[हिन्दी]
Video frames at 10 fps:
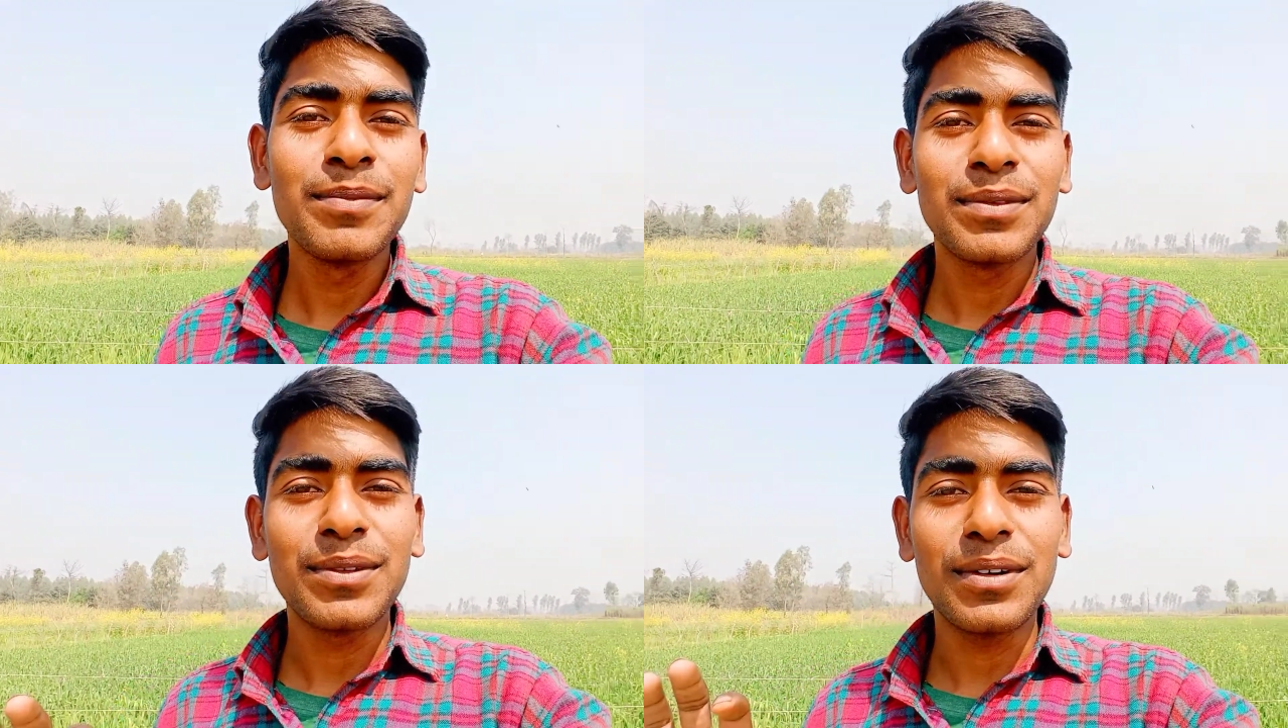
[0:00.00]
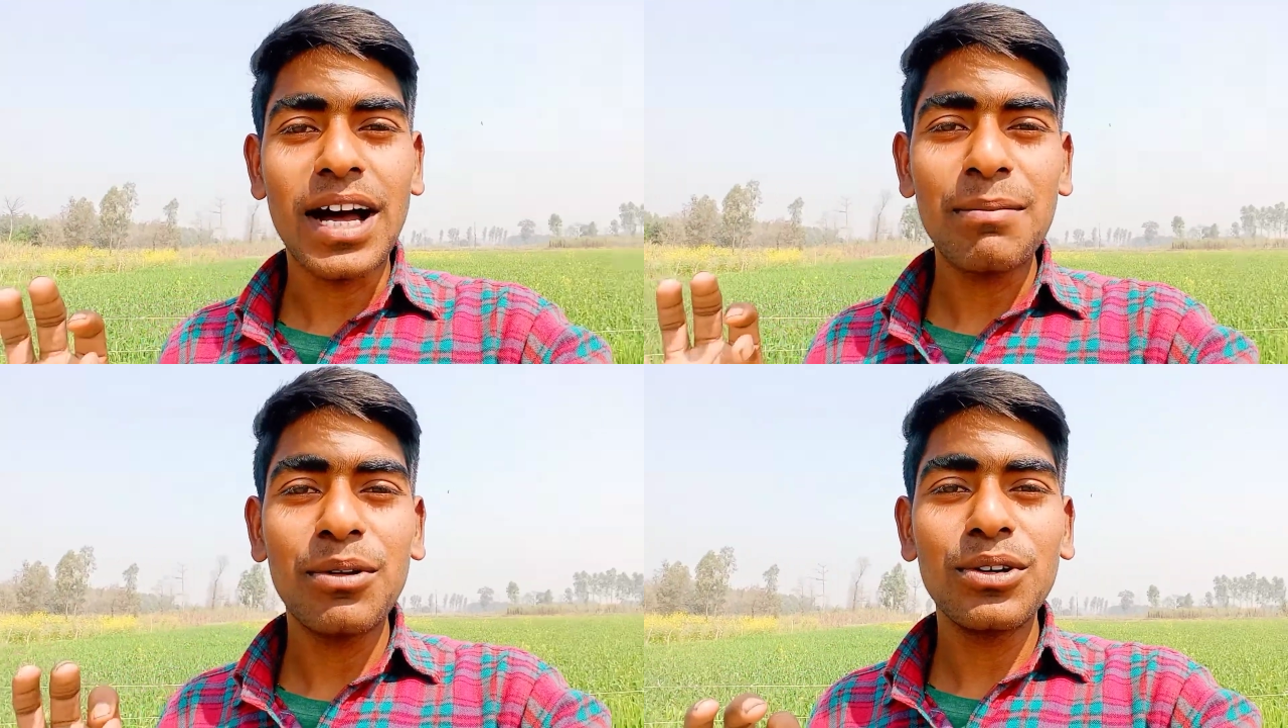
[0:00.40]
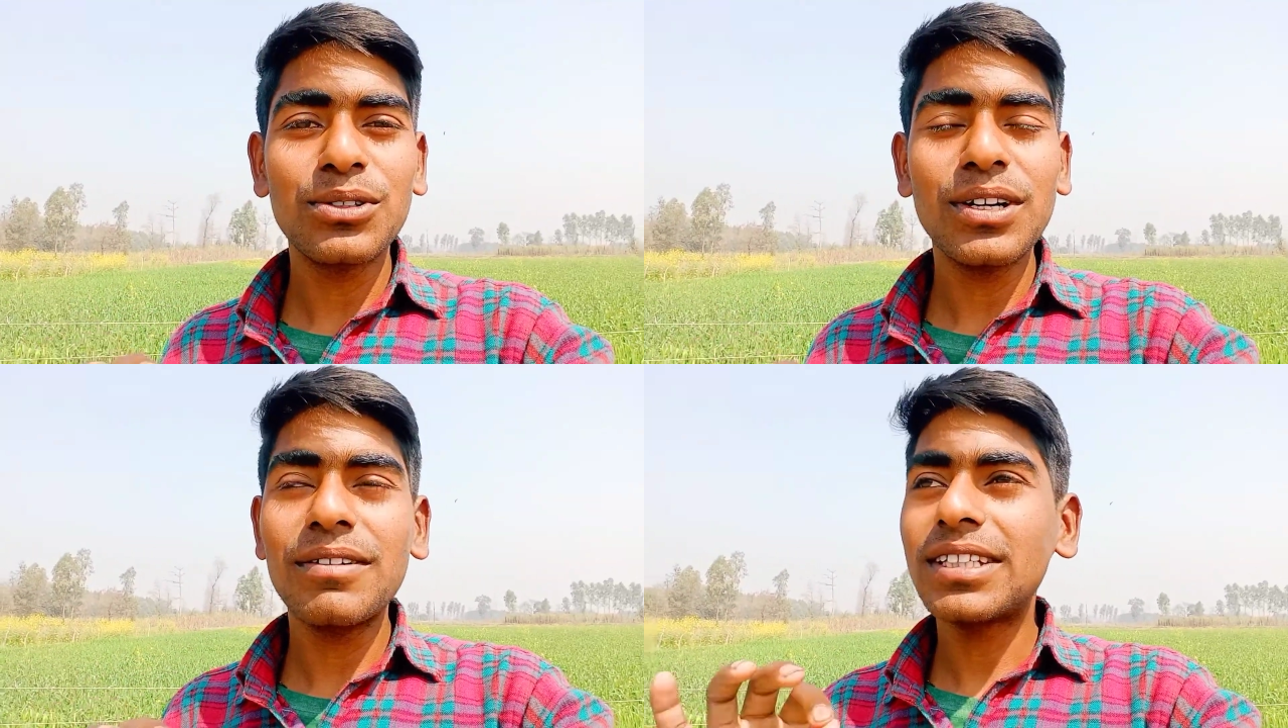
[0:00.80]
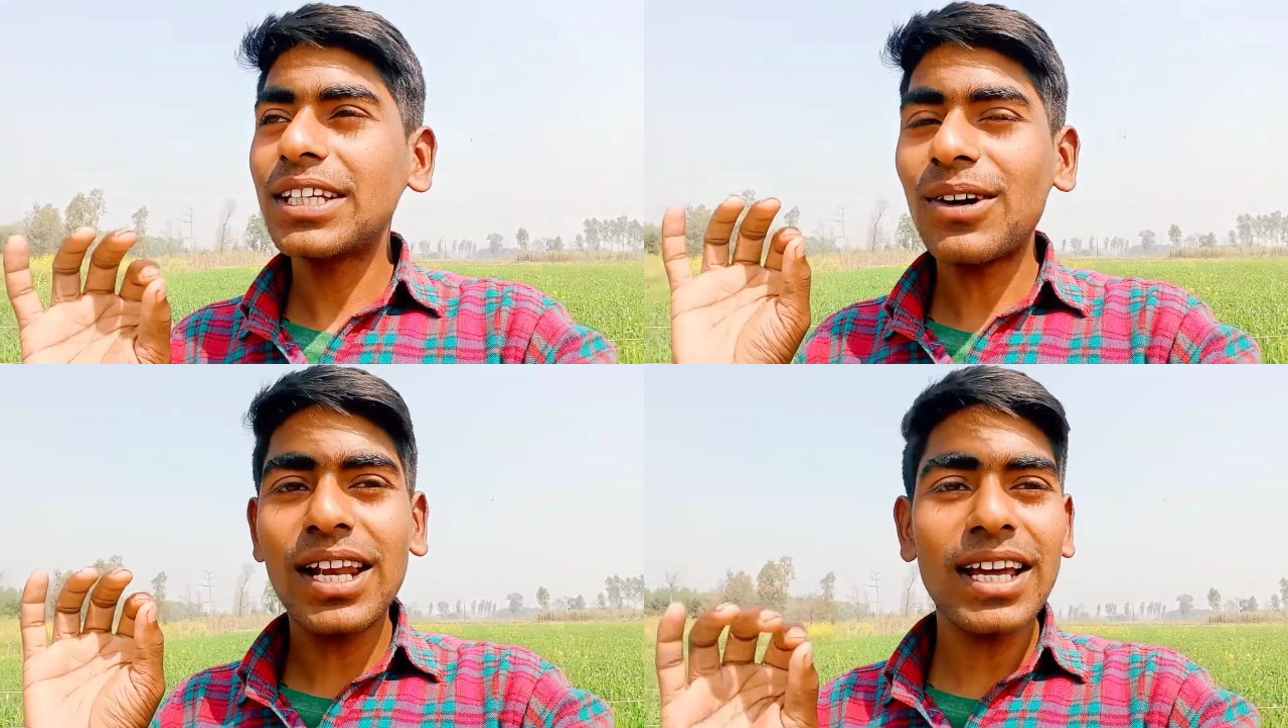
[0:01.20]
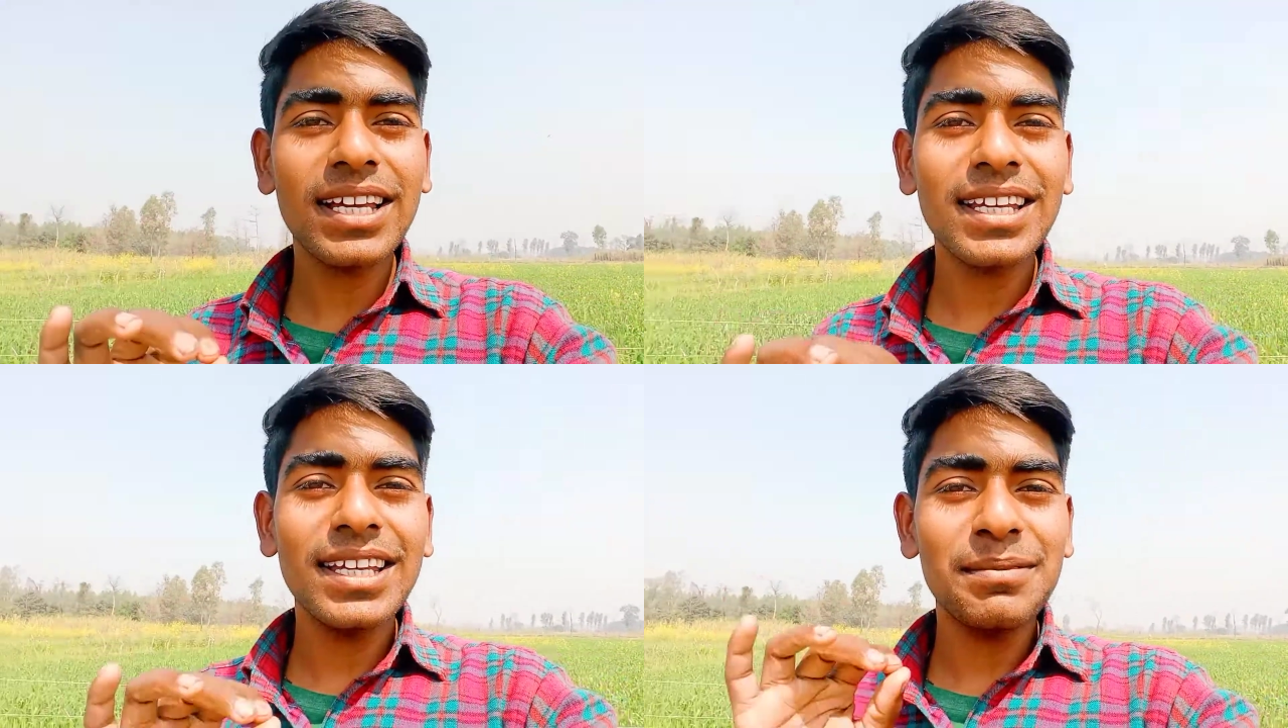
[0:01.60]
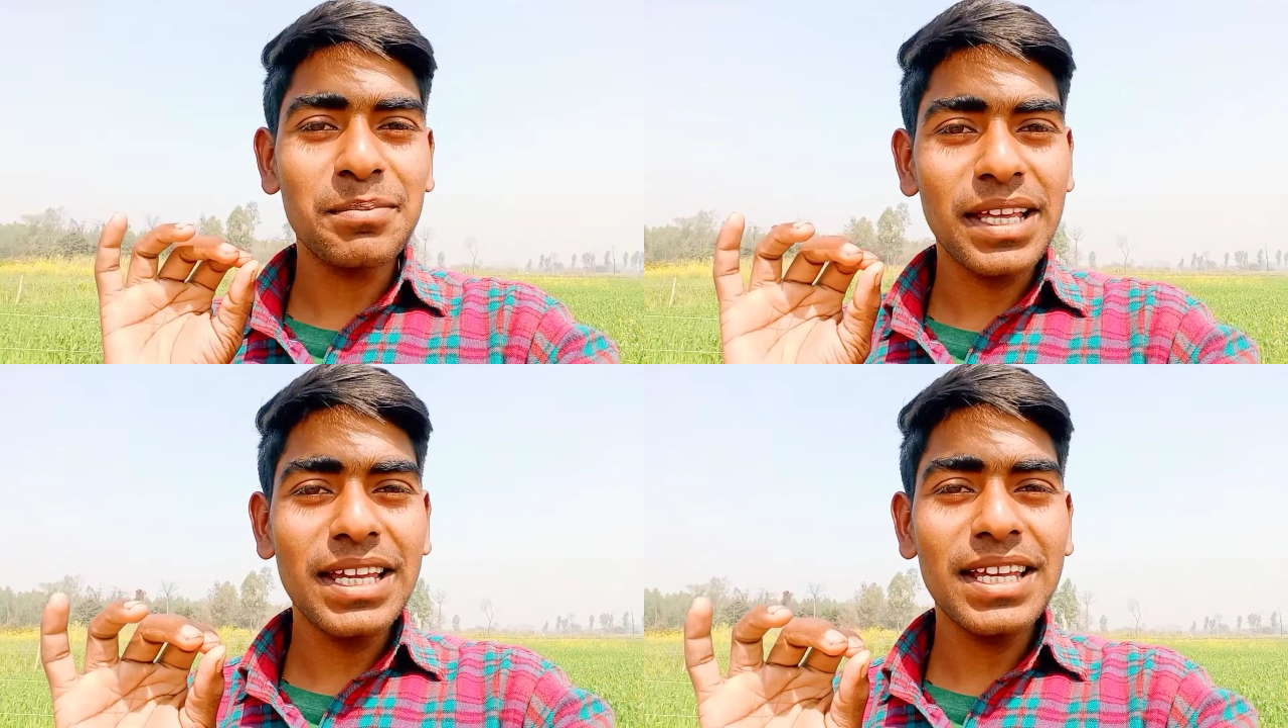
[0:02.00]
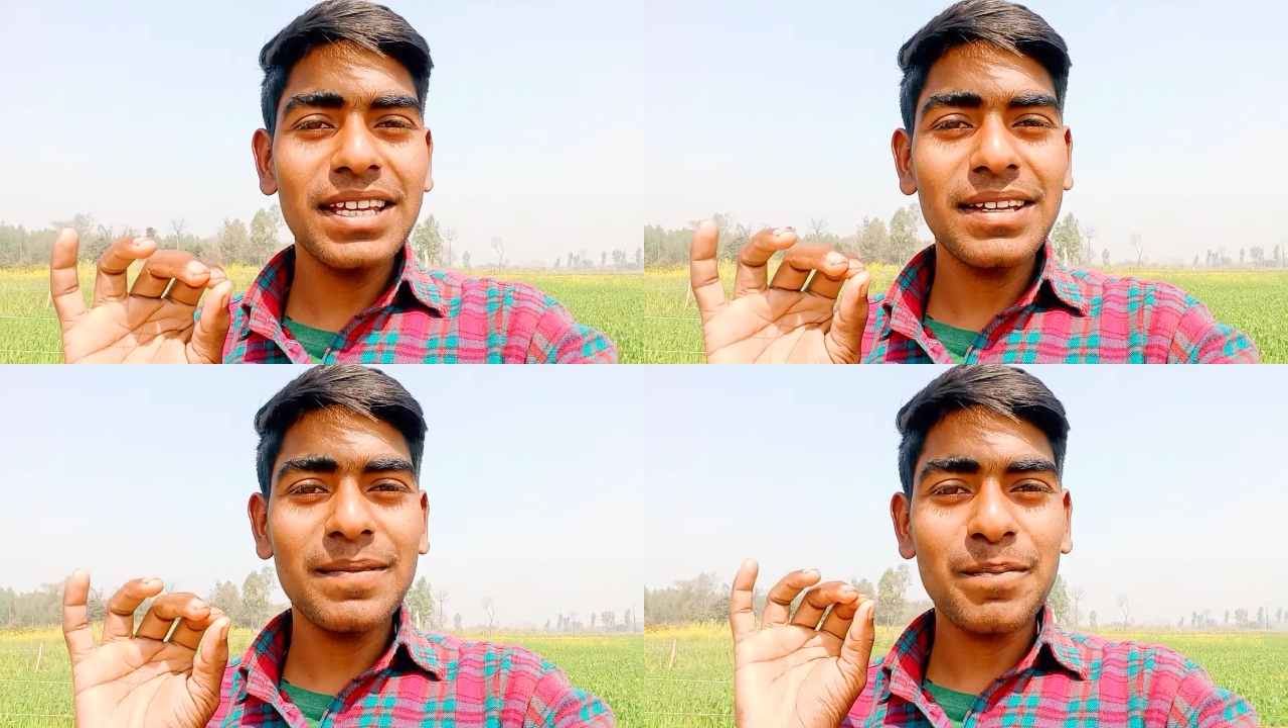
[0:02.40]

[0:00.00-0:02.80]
तो आप लोग जो है वैसे तो हालांकि मेरी